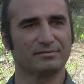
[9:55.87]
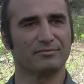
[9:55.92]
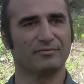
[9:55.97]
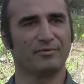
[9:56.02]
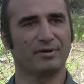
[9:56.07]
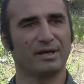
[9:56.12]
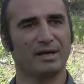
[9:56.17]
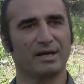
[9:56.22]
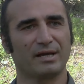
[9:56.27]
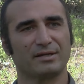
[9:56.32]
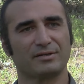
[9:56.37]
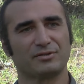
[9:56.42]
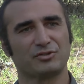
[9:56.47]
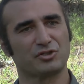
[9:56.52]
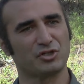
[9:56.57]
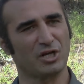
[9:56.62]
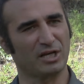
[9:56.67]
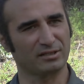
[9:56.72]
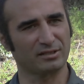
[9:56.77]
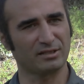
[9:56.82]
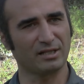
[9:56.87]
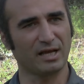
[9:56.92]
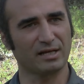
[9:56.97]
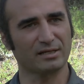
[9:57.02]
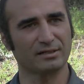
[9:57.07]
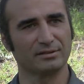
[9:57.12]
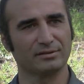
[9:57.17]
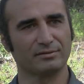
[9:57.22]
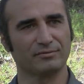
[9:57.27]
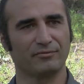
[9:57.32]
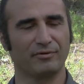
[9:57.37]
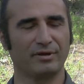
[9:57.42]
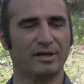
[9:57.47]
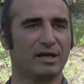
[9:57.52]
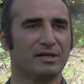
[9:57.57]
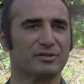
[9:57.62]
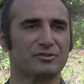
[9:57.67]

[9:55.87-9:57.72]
veya çatlak veya